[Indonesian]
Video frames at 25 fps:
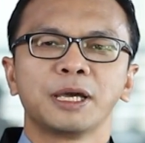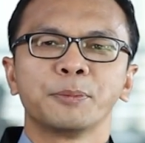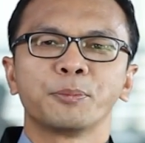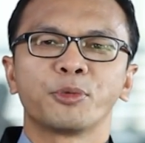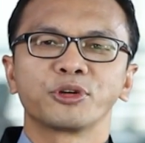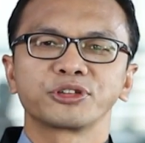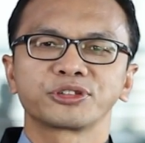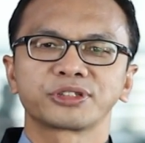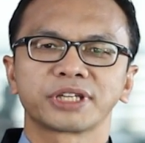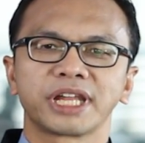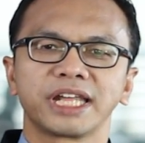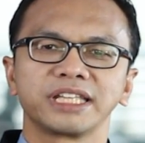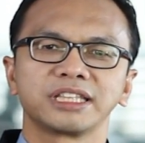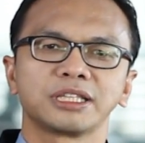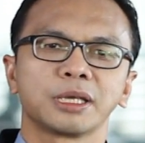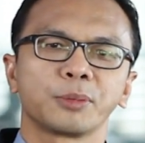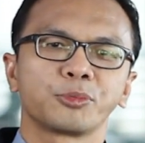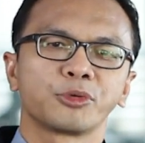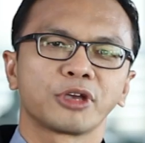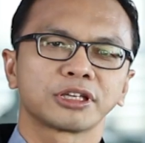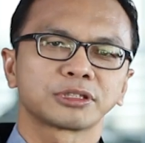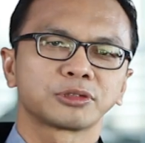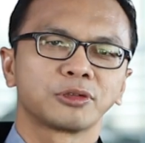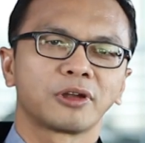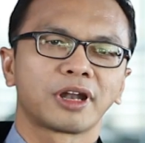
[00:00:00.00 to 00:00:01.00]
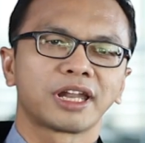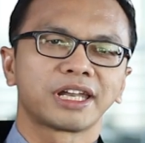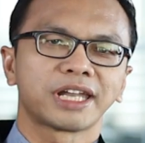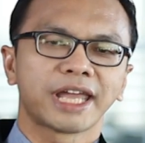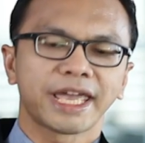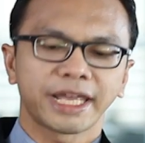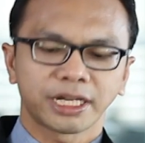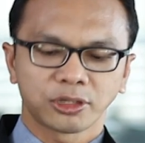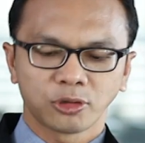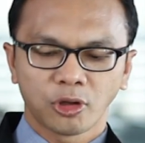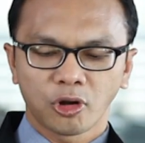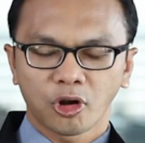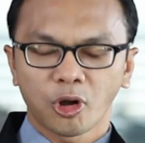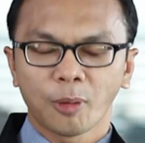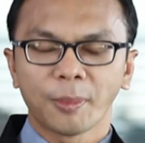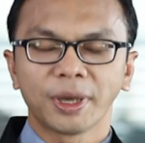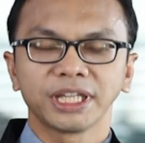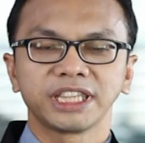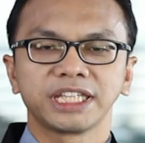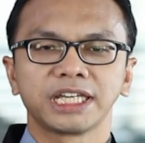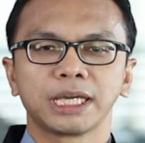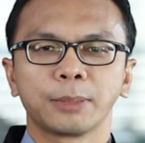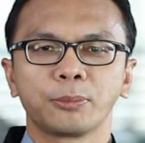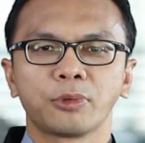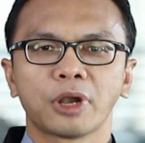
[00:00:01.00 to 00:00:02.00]
posisinya terhadap US dollar naik
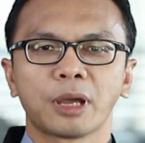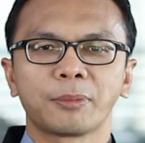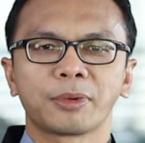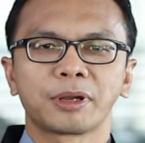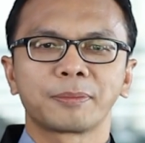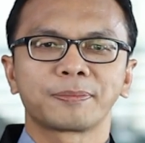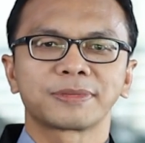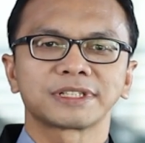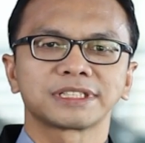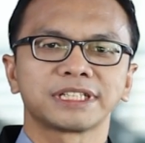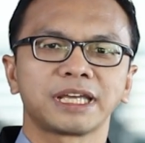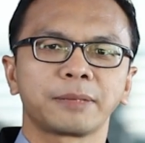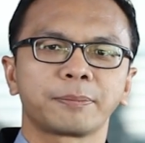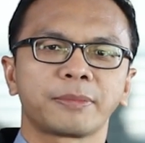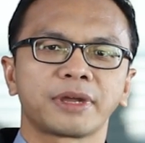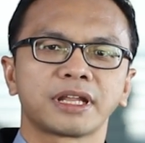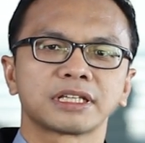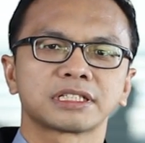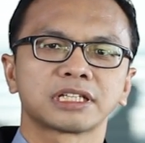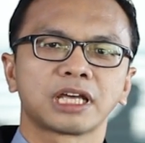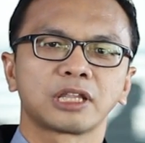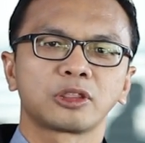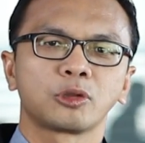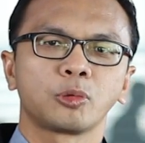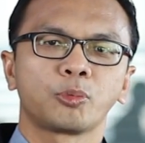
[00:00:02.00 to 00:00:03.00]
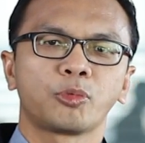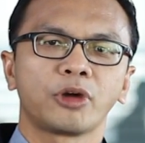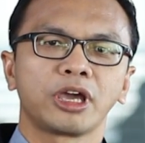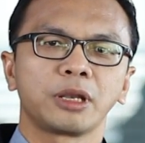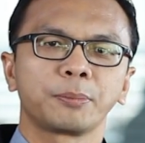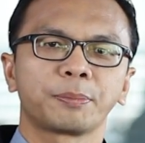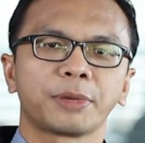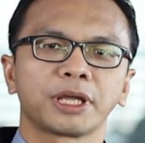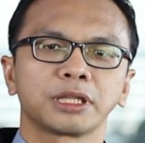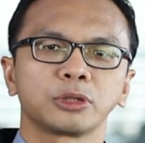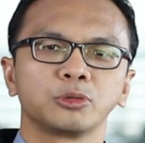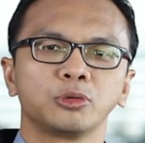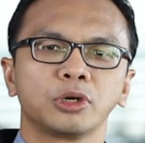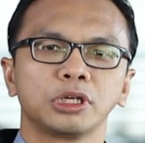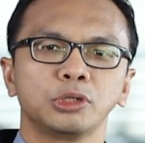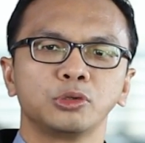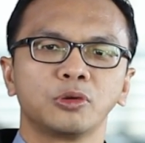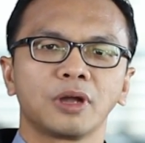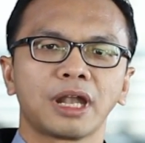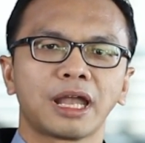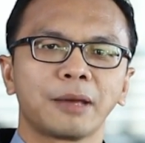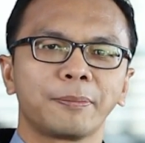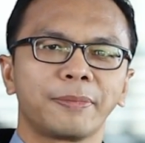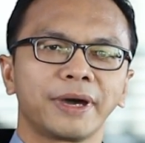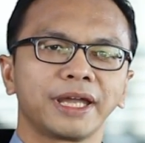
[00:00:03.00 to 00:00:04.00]
0,38 persen pada
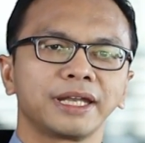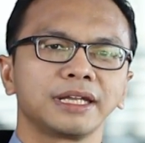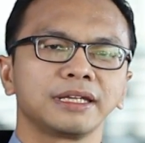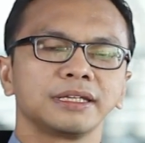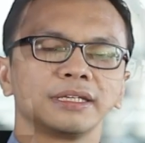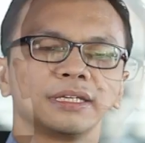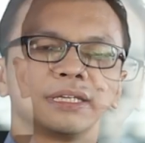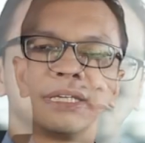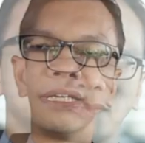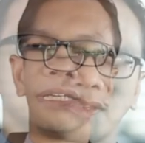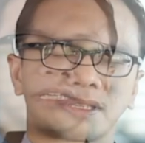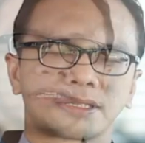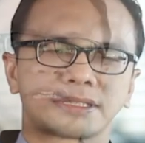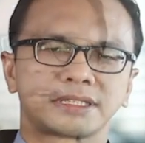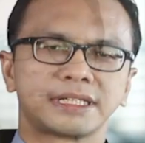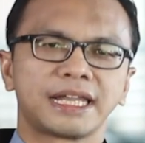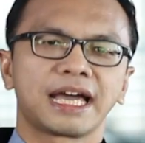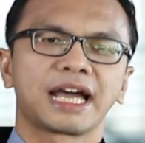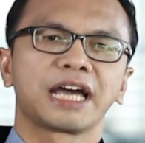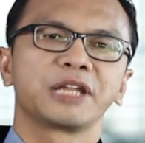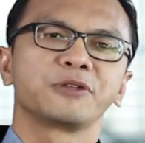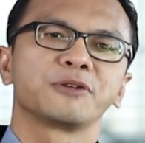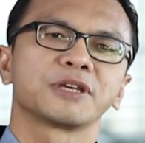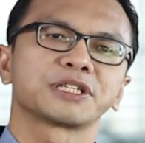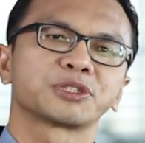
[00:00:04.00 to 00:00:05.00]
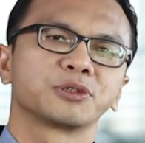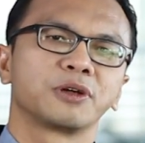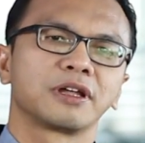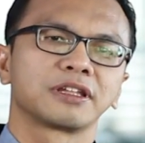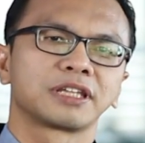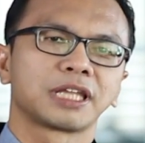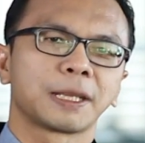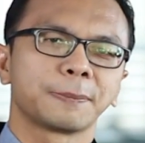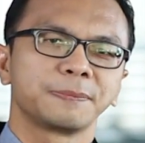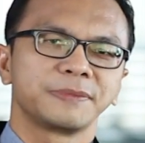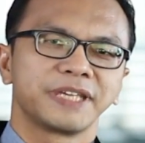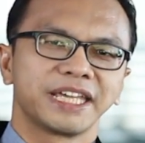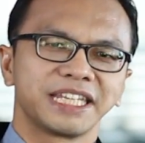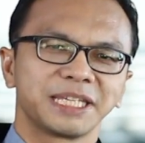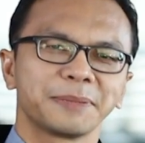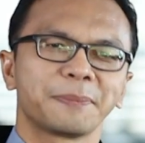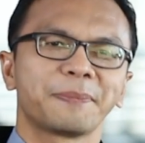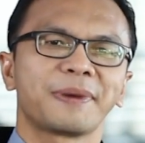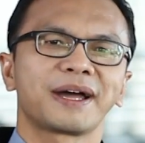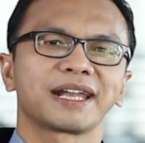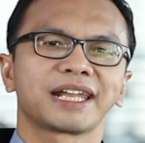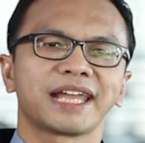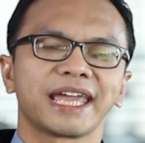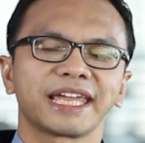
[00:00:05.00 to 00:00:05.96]
1.4228, sedangkan US dollar terhadap yen Jepang